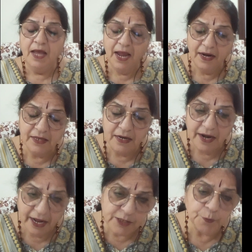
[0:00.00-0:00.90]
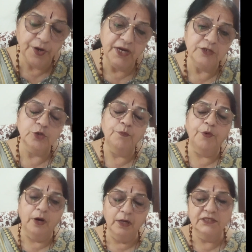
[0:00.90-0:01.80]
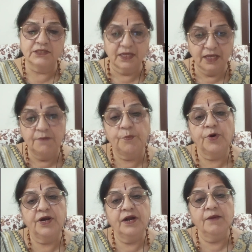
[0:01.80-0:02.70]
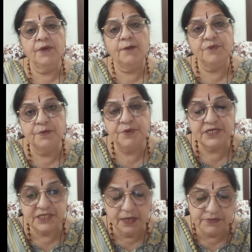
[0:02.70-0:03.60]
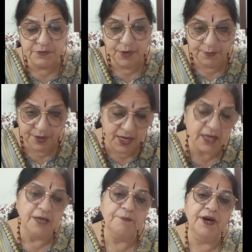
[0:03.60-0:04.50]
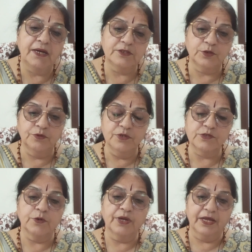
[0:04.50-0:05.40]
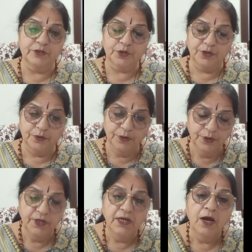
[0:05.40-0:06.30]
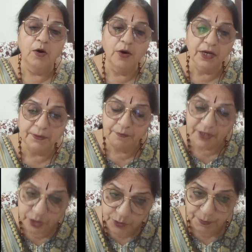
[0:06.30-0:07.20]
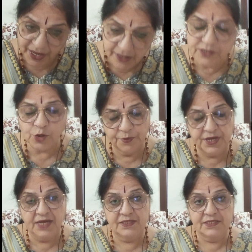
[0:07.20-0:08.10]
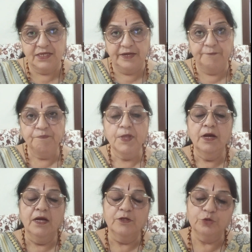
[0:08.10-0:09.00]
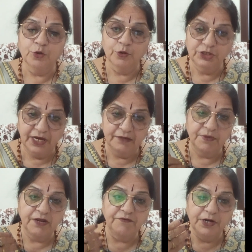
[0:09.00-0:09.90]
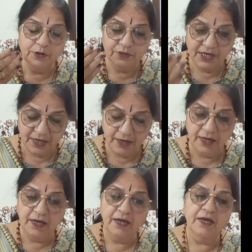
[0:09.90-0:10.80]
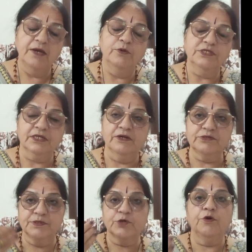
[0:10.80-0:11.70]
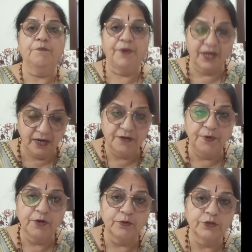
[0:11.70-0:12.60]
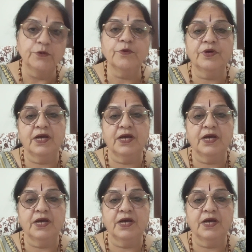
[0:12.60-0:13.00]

एंड द नेक्स्ट पॉइंट जो बहुत ज़्यादा इंपॉर्टेंट है मैं अपनी पी में भी कई बार स्टूडेंट्स को कह चुकी हूँ और बच पेरेंट्स को भी कहती थी जो शायद मेरी वीडियो देख रहे हैं हो सकता है उसमें से कोई पेरेंट भी हो तो उनको